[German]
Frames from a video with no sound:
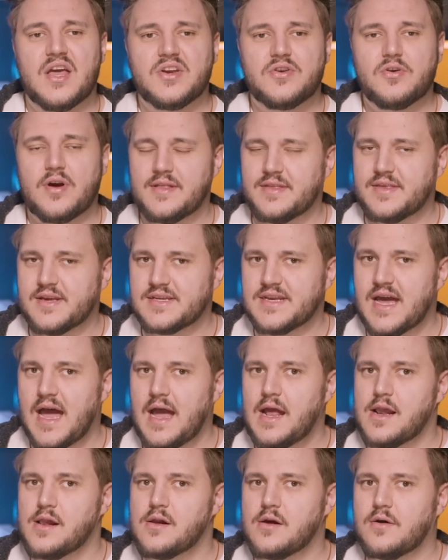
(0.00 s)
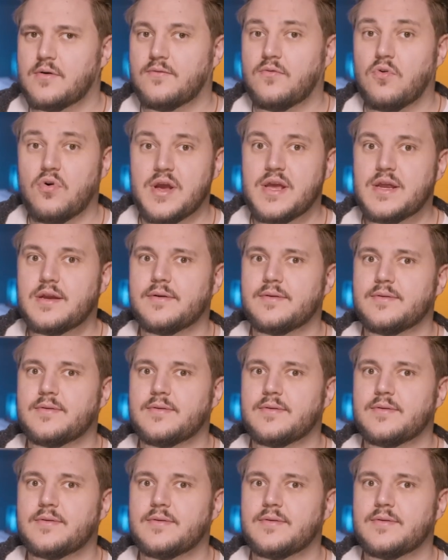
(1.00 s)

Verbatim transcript: doch ein Signal, wohin?